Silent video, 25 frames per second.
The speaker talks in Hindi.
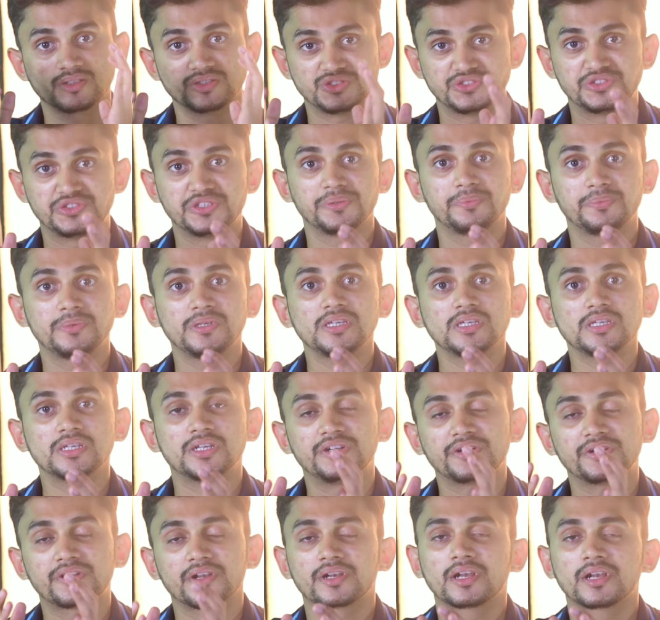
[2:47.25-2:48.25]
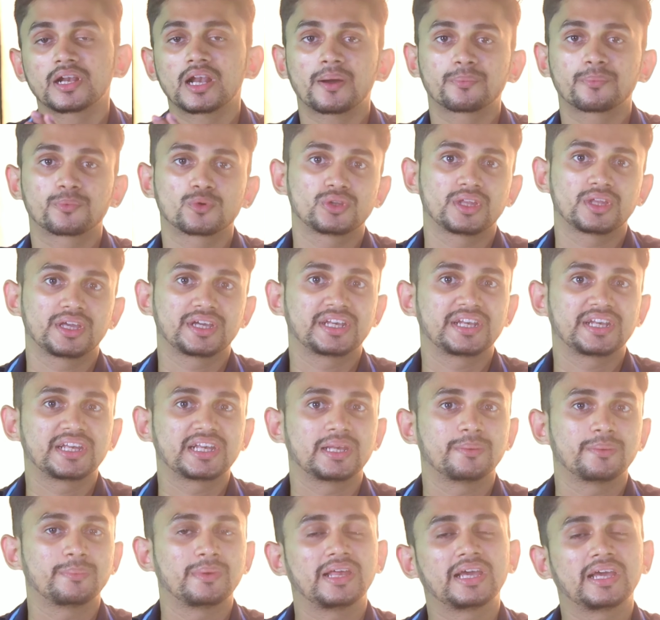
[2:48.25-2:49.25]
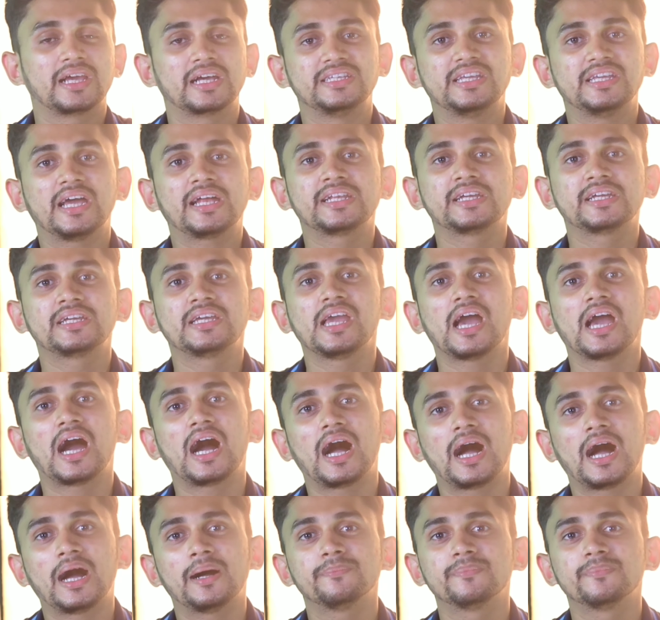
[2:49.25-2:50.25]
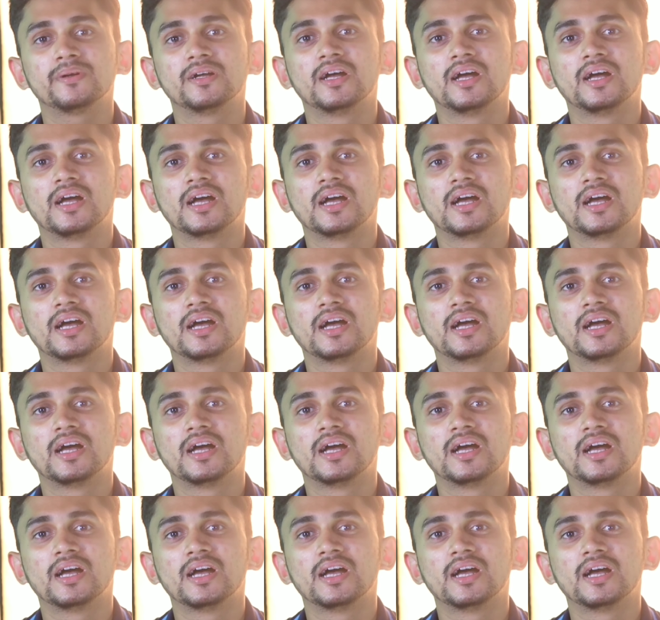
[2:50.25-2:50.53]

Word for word: जी बी इंटरनल आपको देखने के लिए मिलेगा यानी कि आप